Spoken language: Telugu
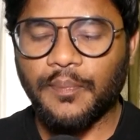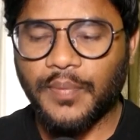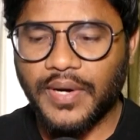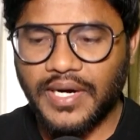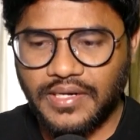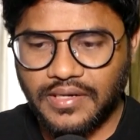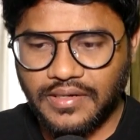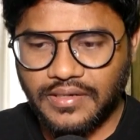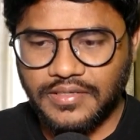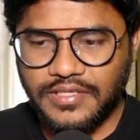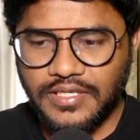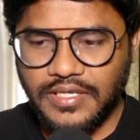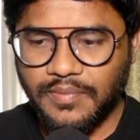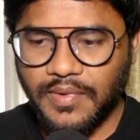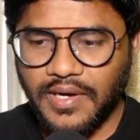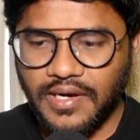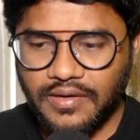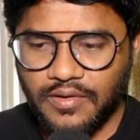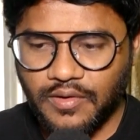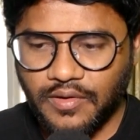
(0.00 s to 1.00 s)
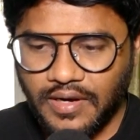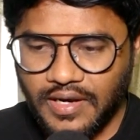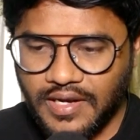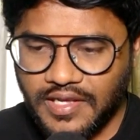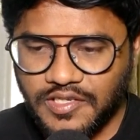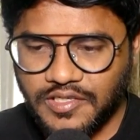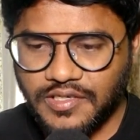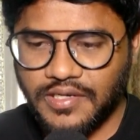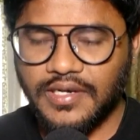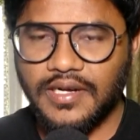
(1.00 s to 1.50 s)
బట్ సినిమాలు
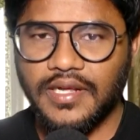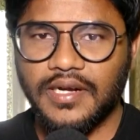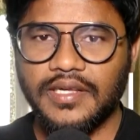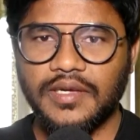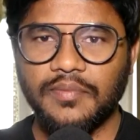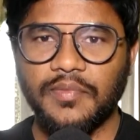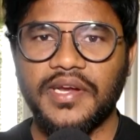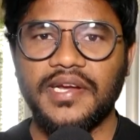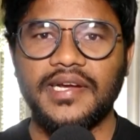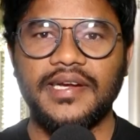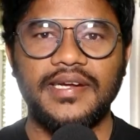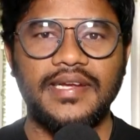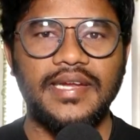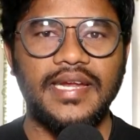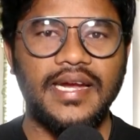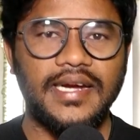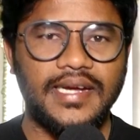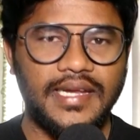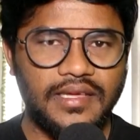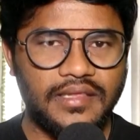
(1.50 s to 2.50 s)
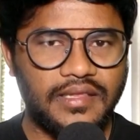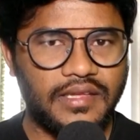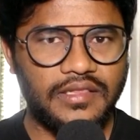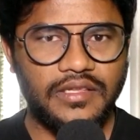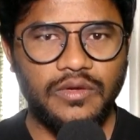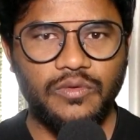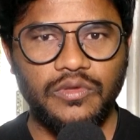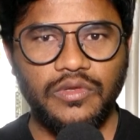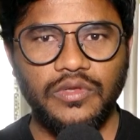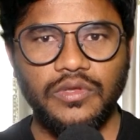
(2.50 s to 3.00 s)
రిలీజ్ చేయడానికి మరి డేట్
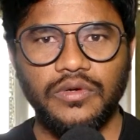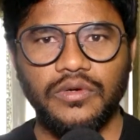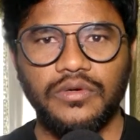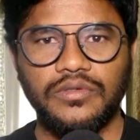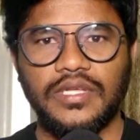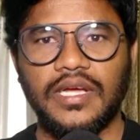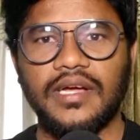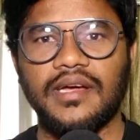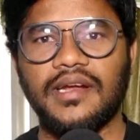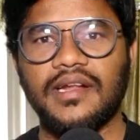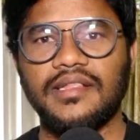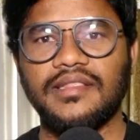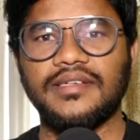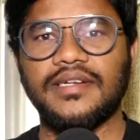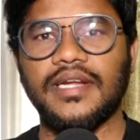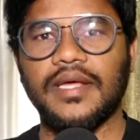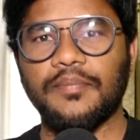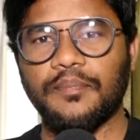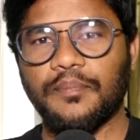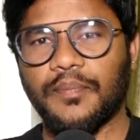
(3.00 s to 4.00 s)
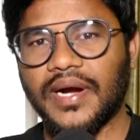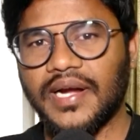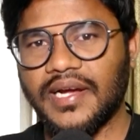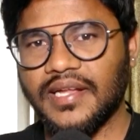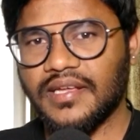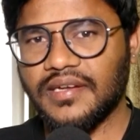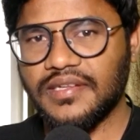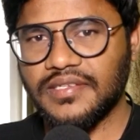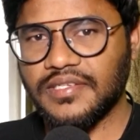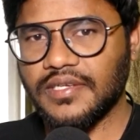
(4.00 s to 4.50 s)
ఏదైతే ఉందో సంక్రాంతి టైం
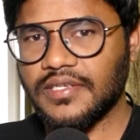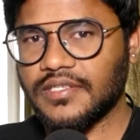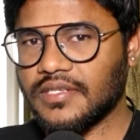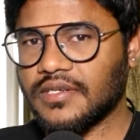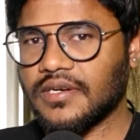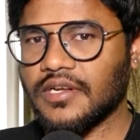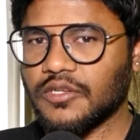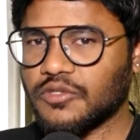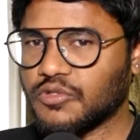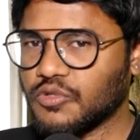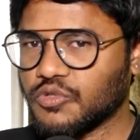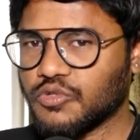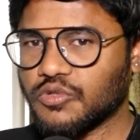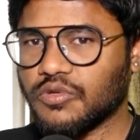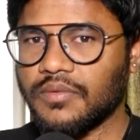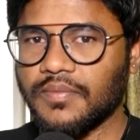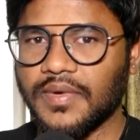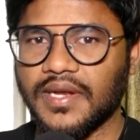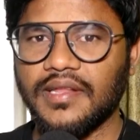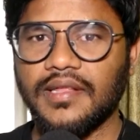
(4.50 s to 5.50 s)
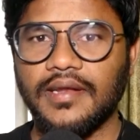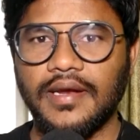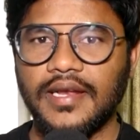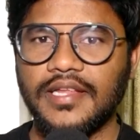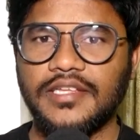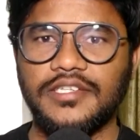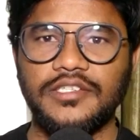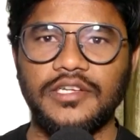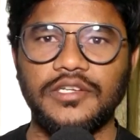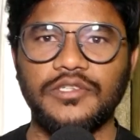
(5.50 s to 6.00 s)
పండుగని సీజన్గా చూసుకుని మరి
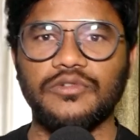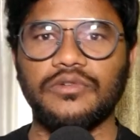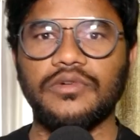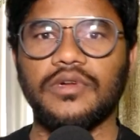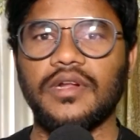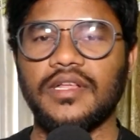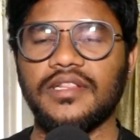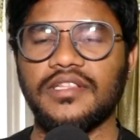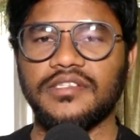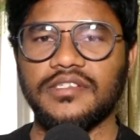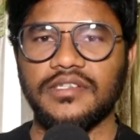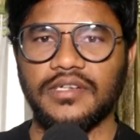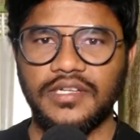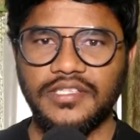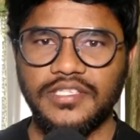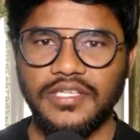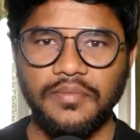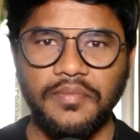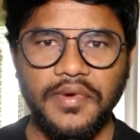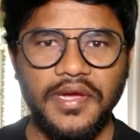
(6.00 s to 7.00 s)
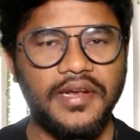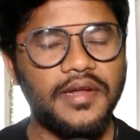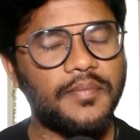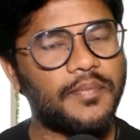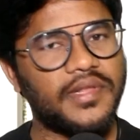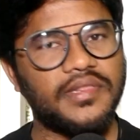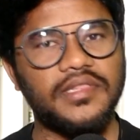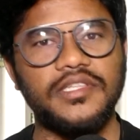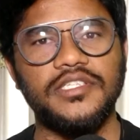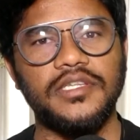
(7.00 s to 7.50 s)
రిలీజ్ చేస్తుంటారు అది చిన్న సినిమా అయినా
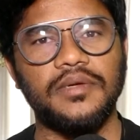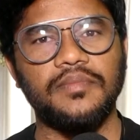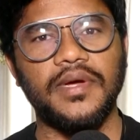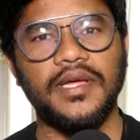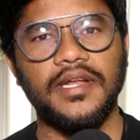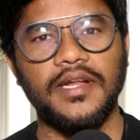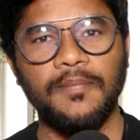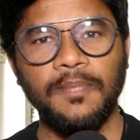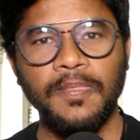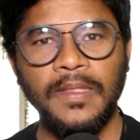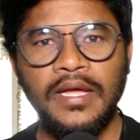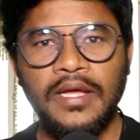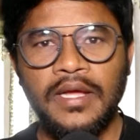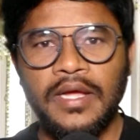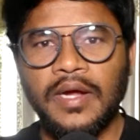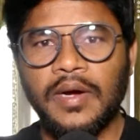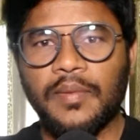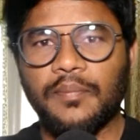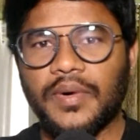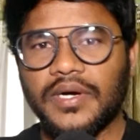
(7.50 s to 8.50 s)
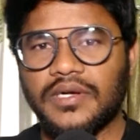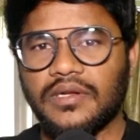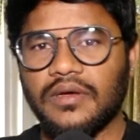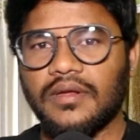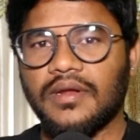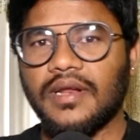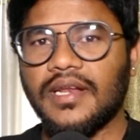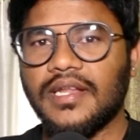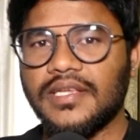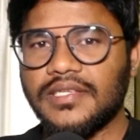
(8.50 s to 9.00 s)
పెద్ద సినిమా అయినా బట్
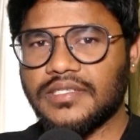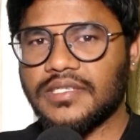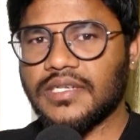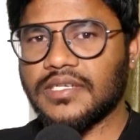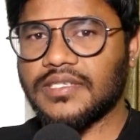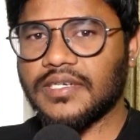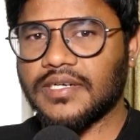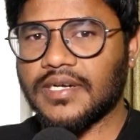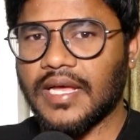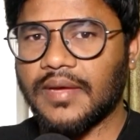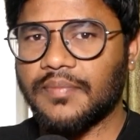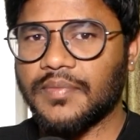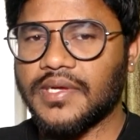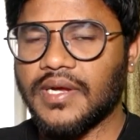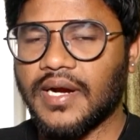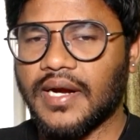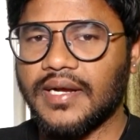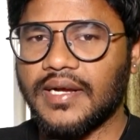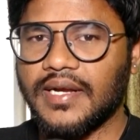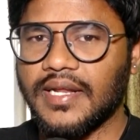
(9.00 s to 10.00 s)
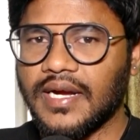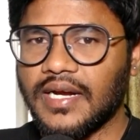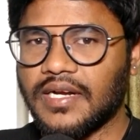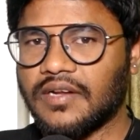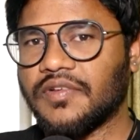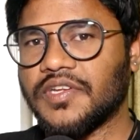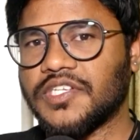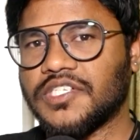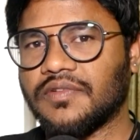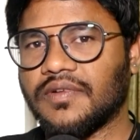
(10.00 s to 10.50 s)
రిలీజ్ చేసే టైంకి ఆ డేట్
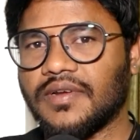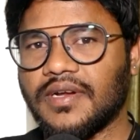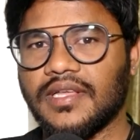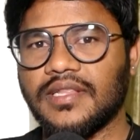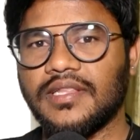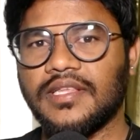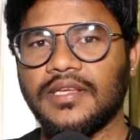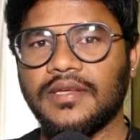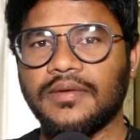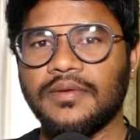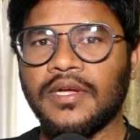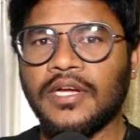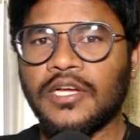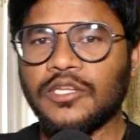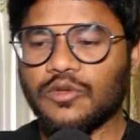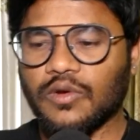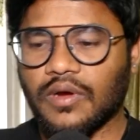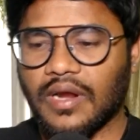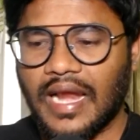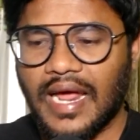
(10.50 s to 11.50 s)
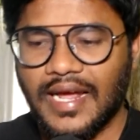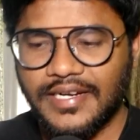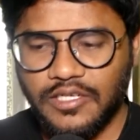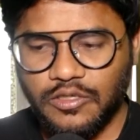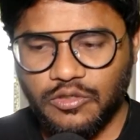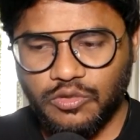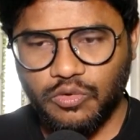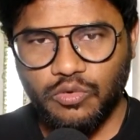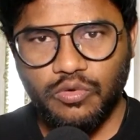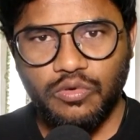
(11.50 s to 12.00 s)
విషయం అనేది సో క్లాష్
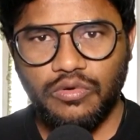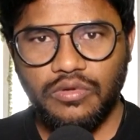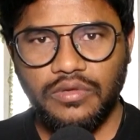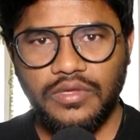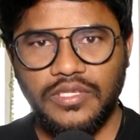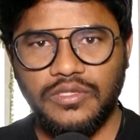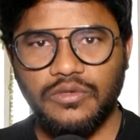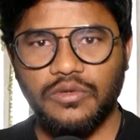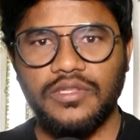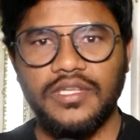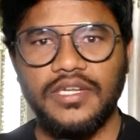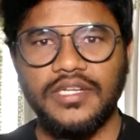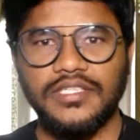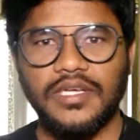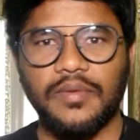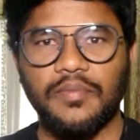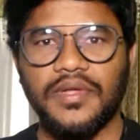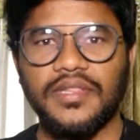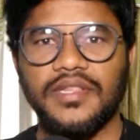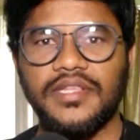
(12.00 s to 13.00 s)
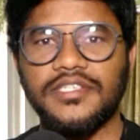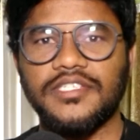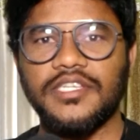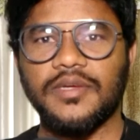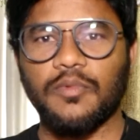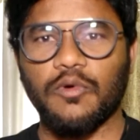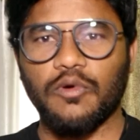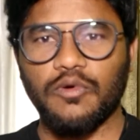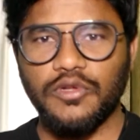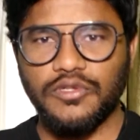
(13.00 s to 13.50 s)
వస్తూ ఉంటుంది సో దీనికి సంబంధించి
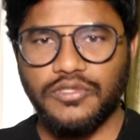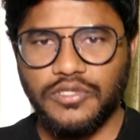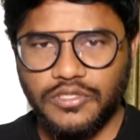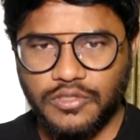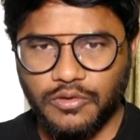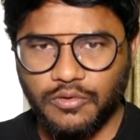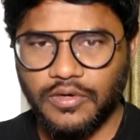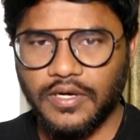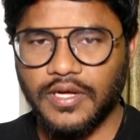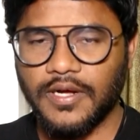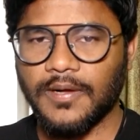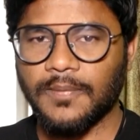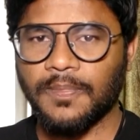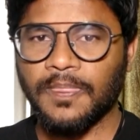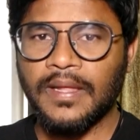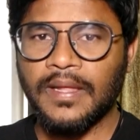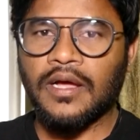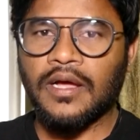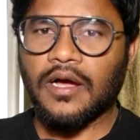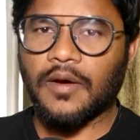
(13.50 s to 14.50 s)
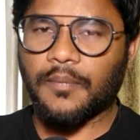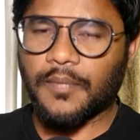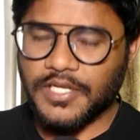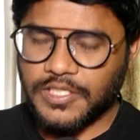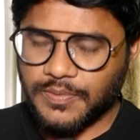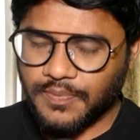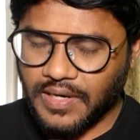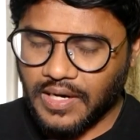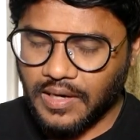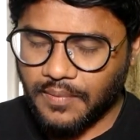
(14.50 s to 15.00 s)
ప్రొడ్యూసర్స్ కూడా ఆ
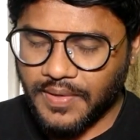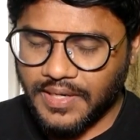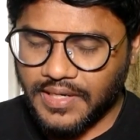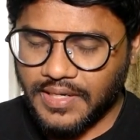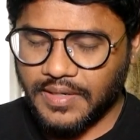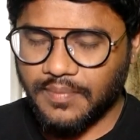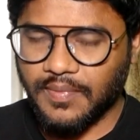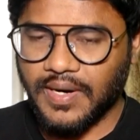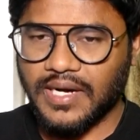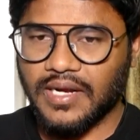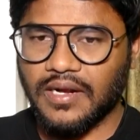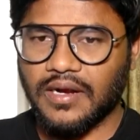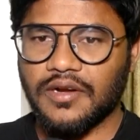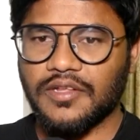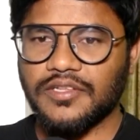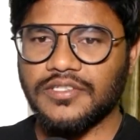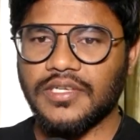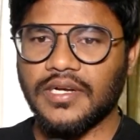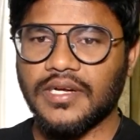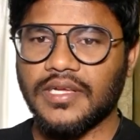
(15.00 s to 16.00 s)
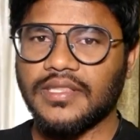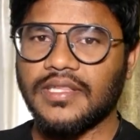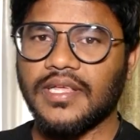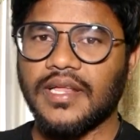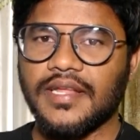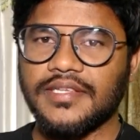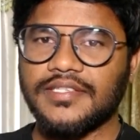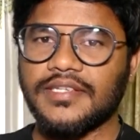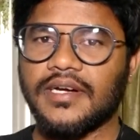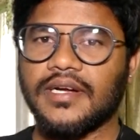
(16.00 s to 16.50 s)
ప్రెస్ మీట్లు పెట్టి మాట్లాడడం జరిగింది
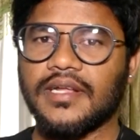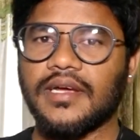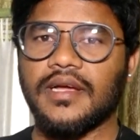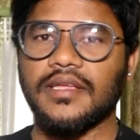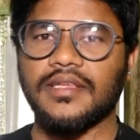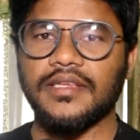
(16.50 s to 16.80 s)
రీసెంట్గా